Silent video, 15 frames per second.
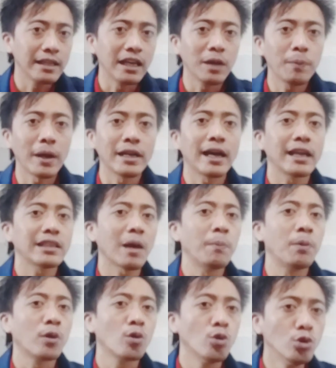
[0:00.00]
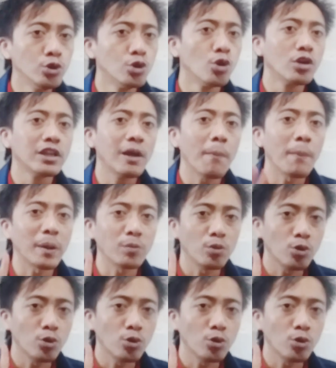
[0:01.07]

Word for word: daripada kita berkunjung di 40